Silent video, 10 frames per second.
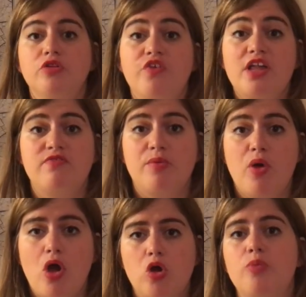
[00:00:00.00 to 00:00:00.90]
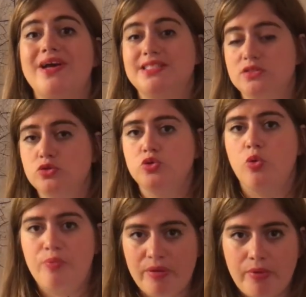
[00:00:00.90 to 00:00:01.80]
Manfred Weber, le président du
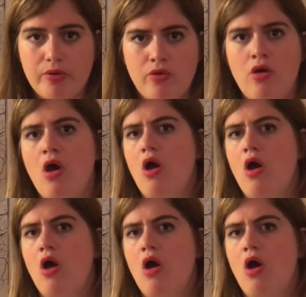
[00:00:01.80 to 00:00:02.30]
groupe PPE,